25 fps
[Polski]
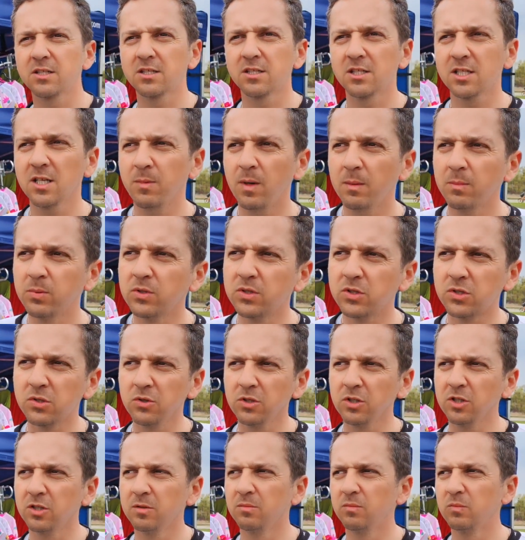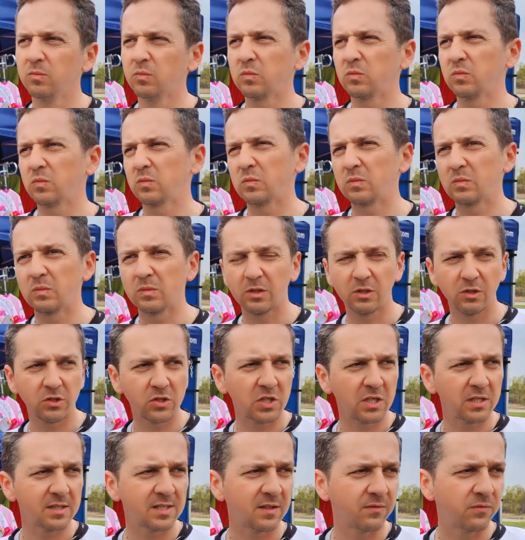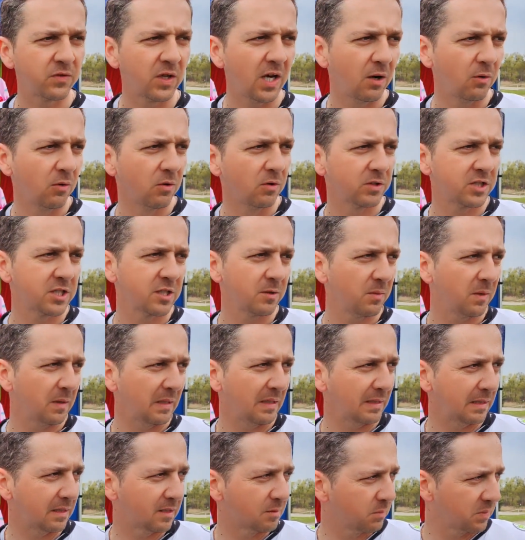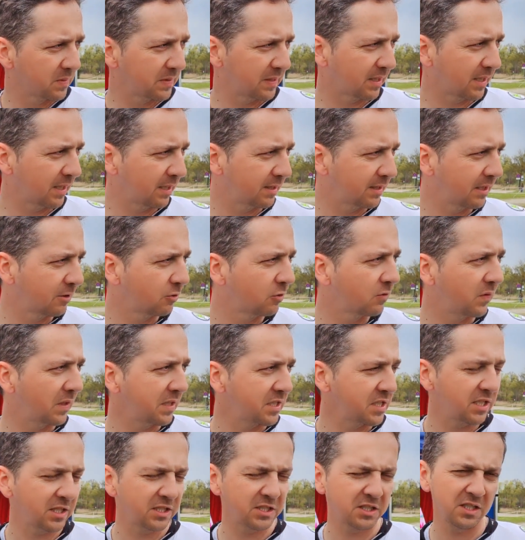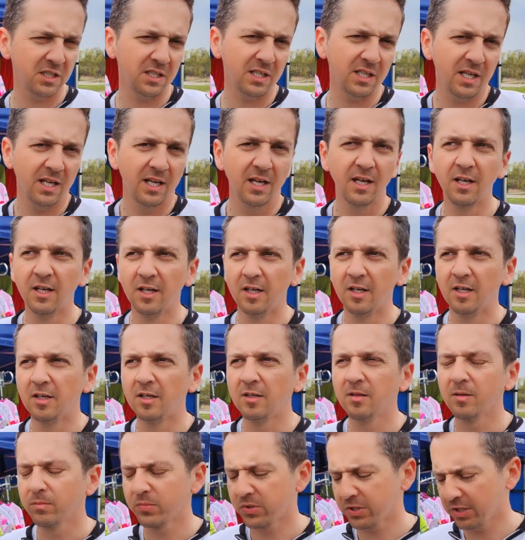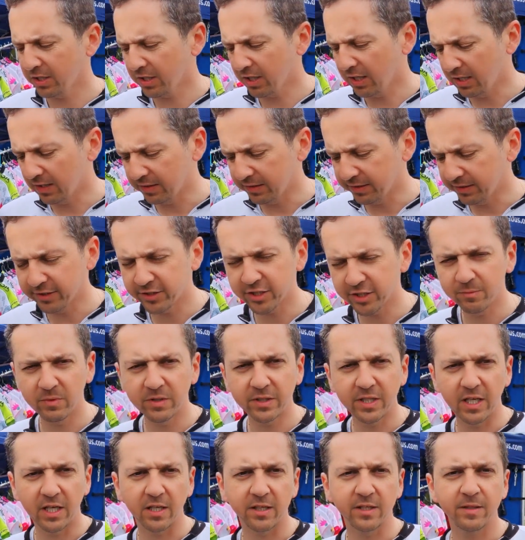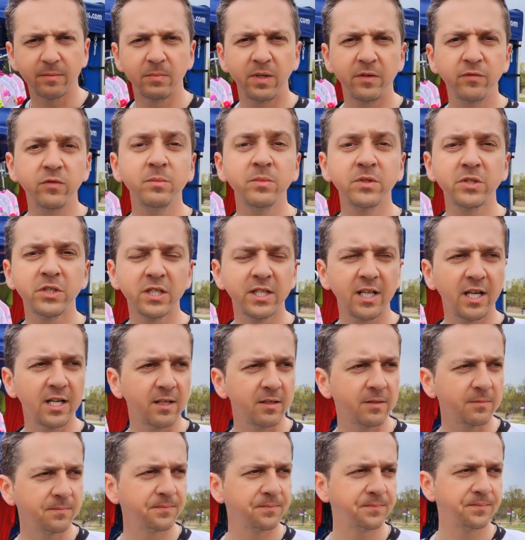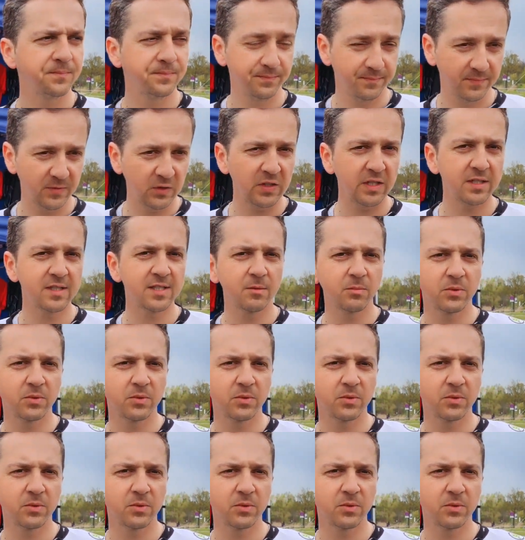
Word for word: Trzeba być czujnym, troszkę zawiało, trzeba po zakrętach uważać i przejechane, jedziemy dalej, bawimy się dalej. No i